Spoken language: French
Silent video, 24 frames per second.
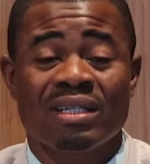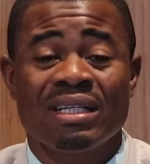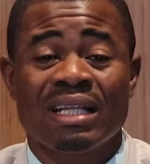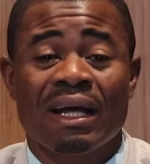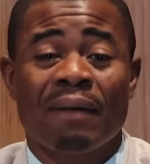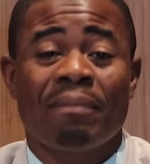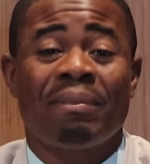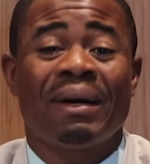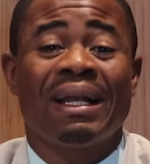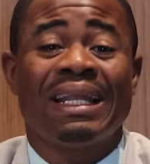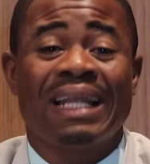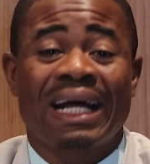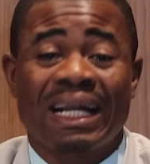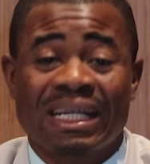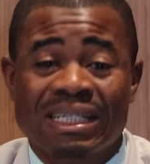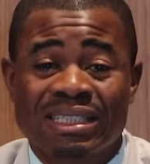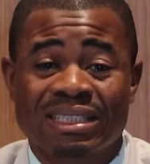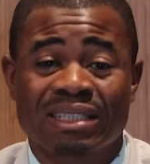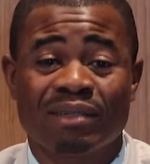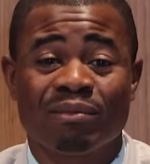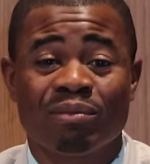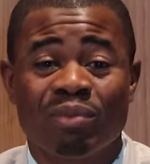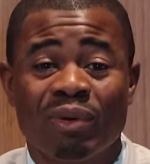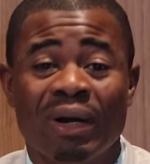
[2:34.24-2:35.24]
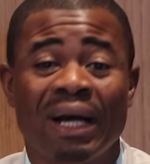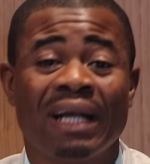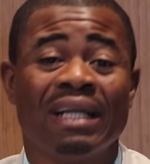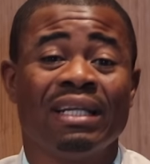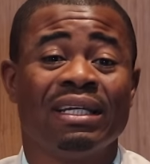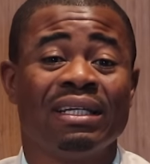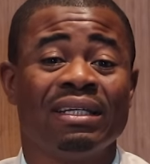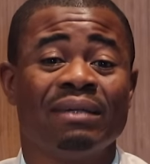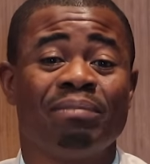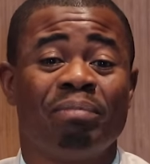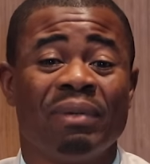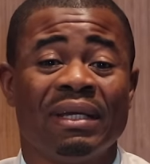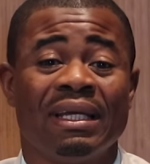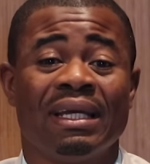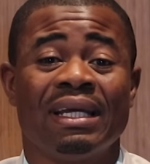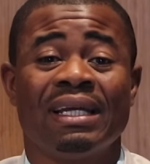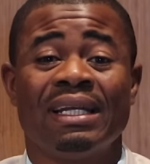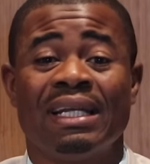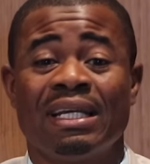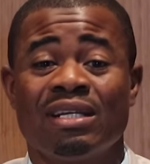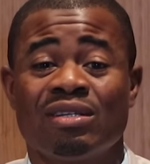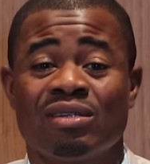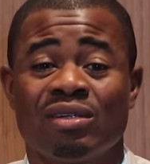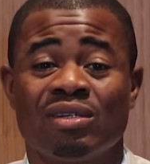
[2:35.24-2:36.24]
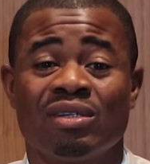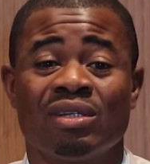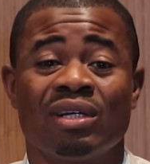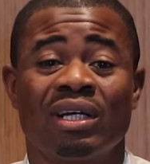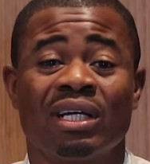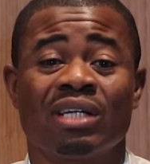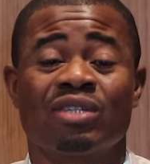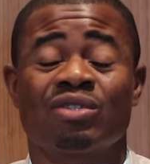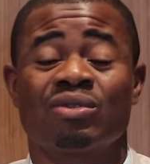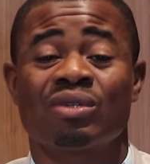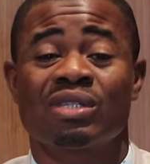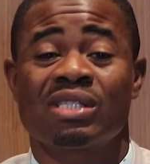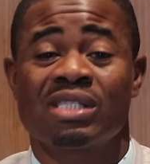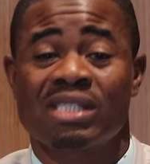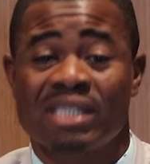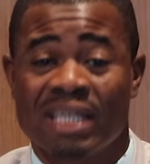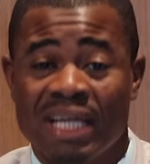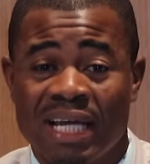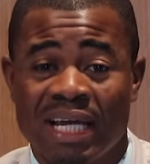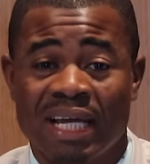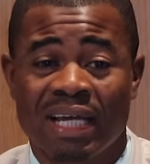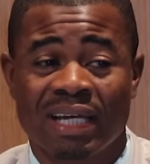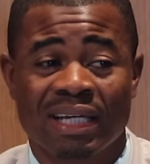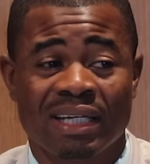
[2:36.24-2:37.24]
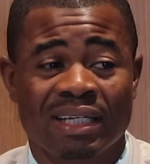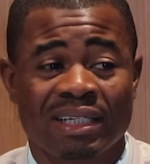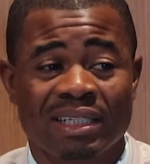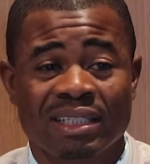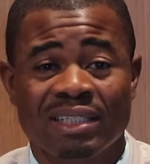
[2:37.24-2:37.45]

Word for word: tu n'as pas l'argent pour aller payer des éducations chères